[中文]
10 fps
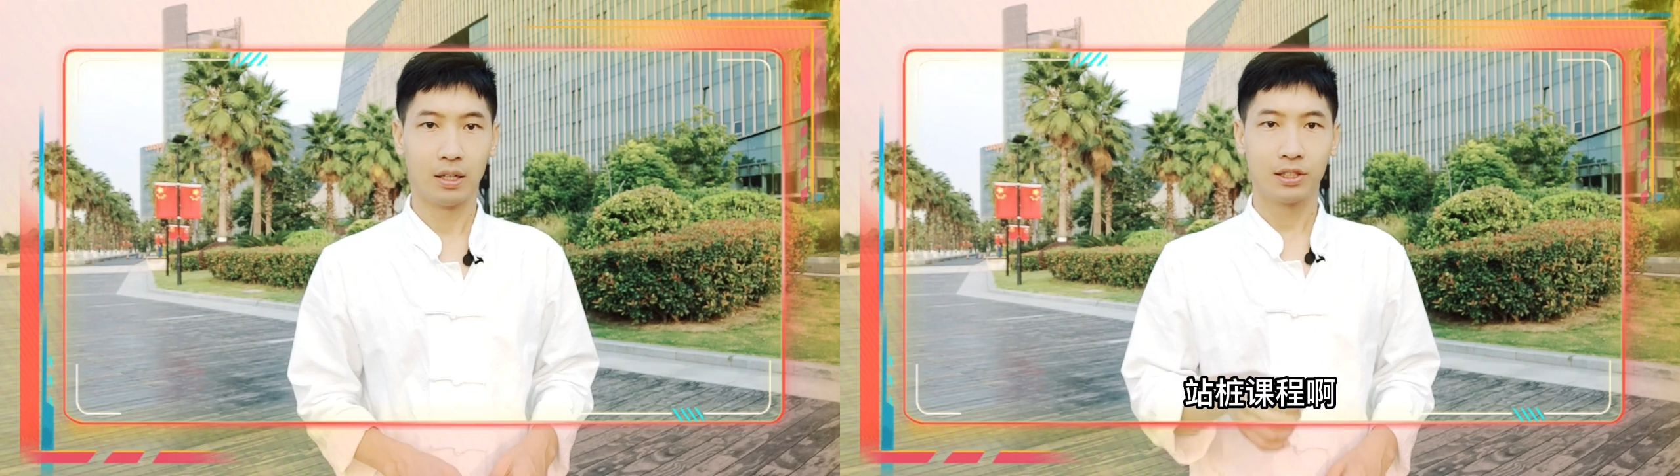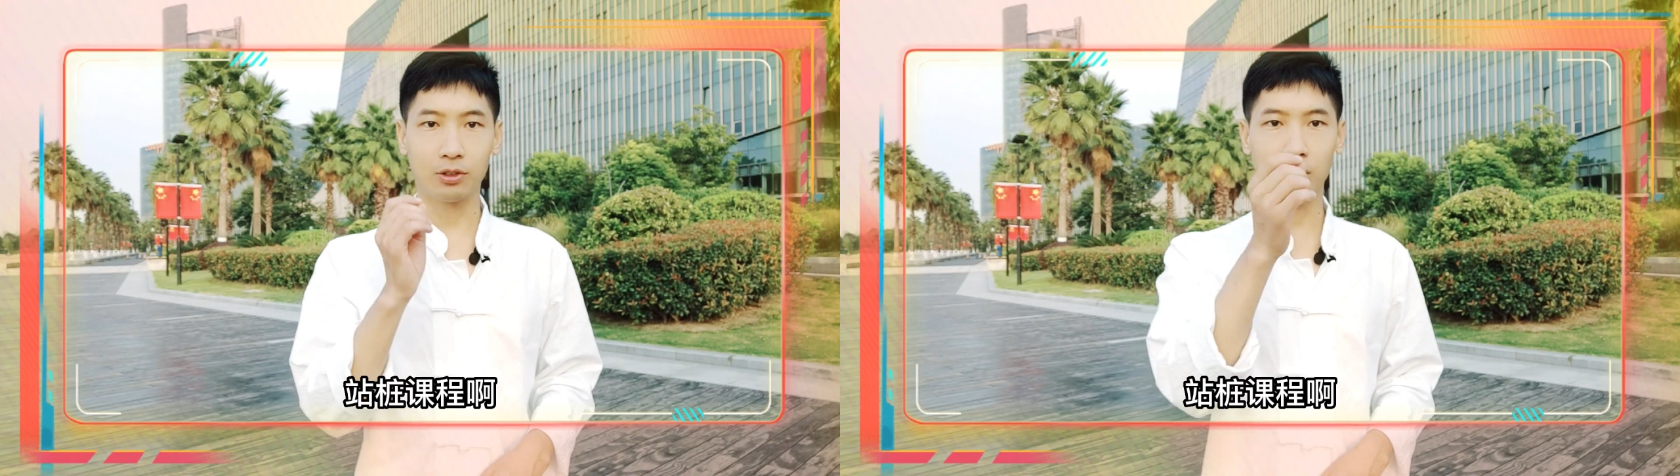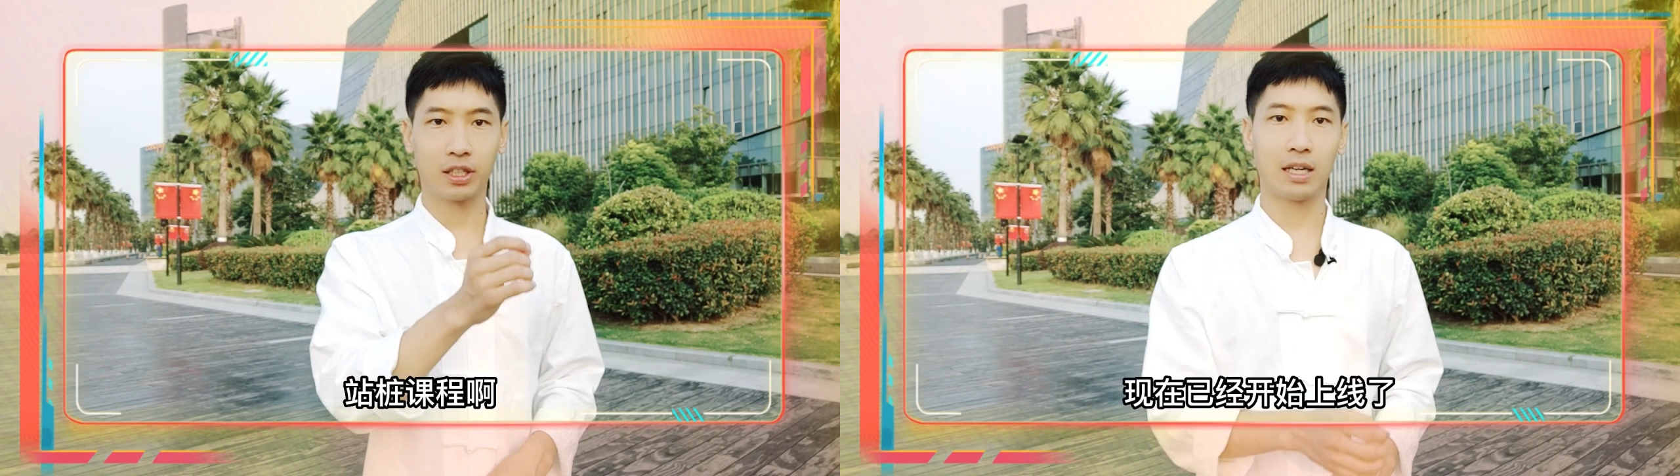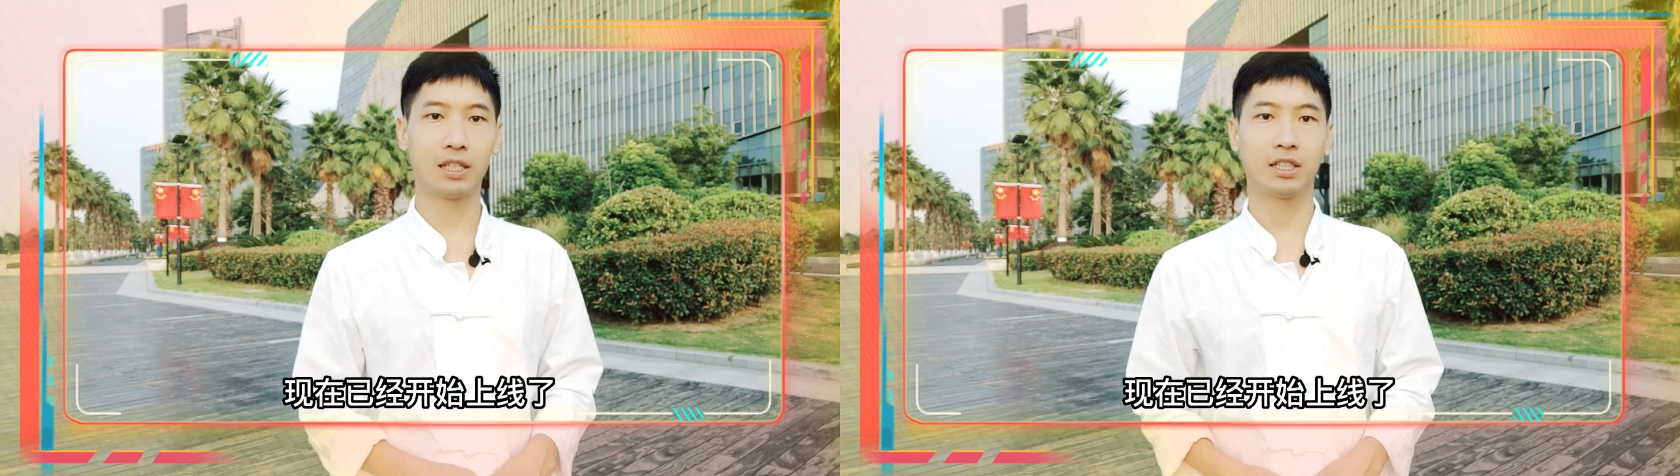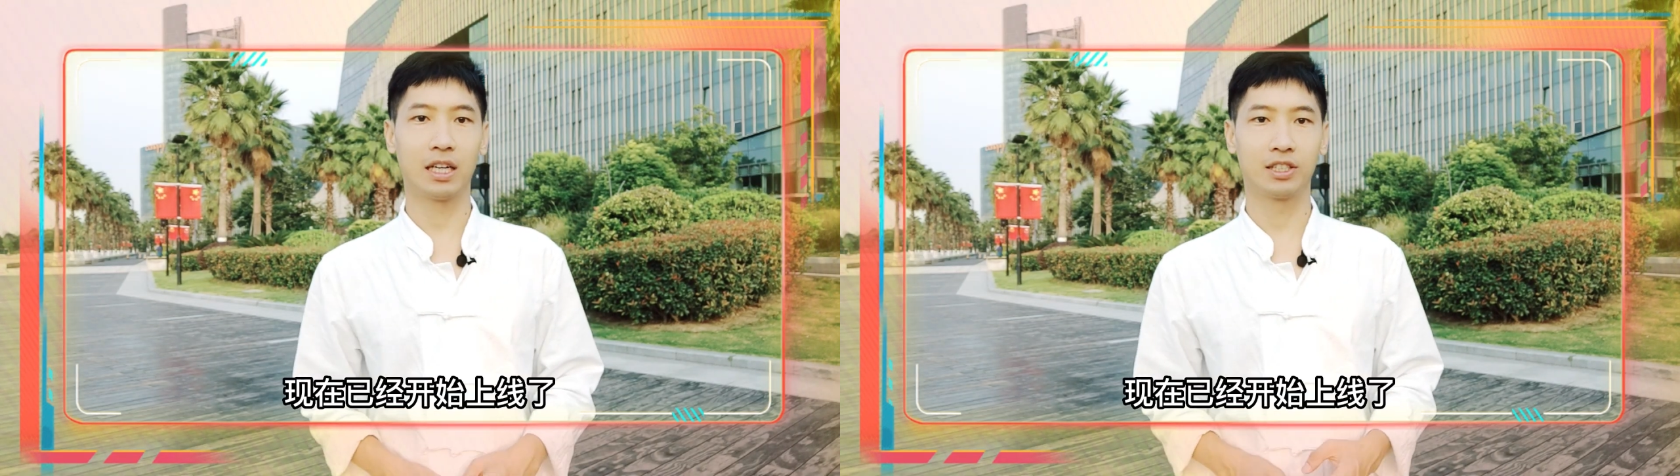战端课程啊，现在已
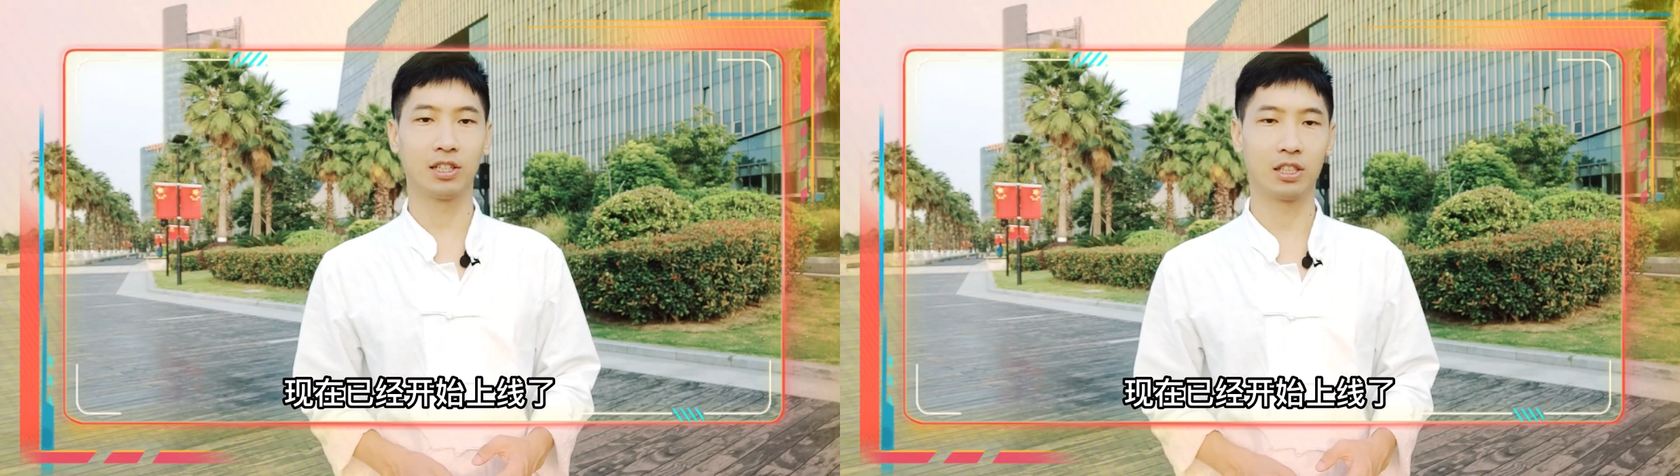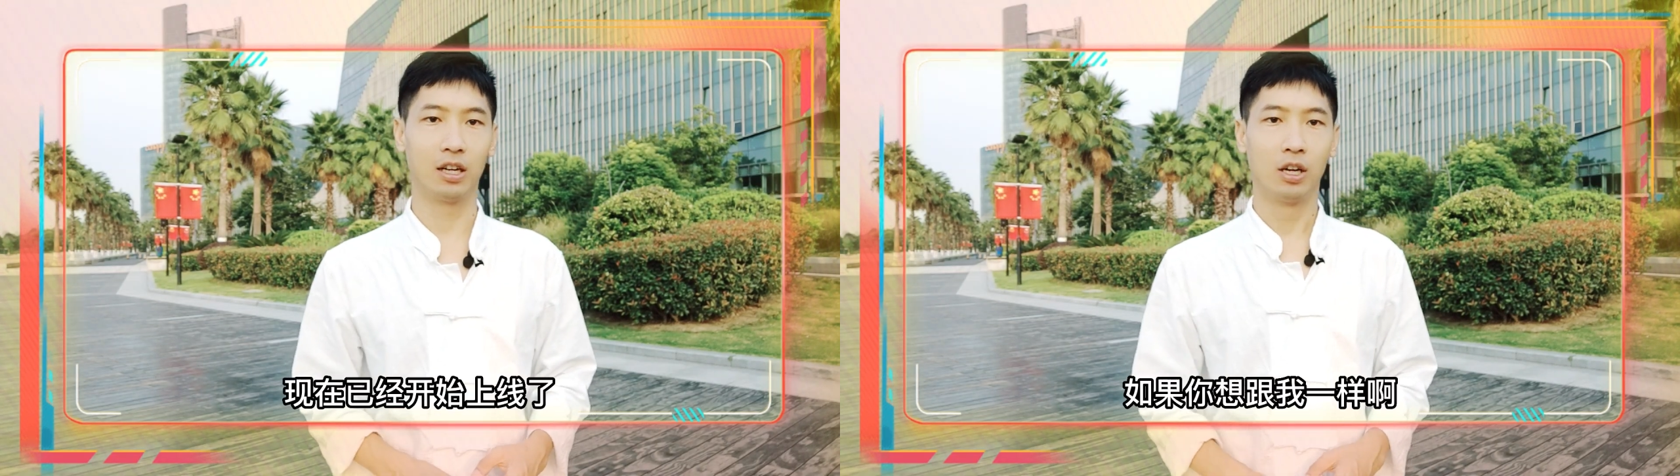经开始上线了。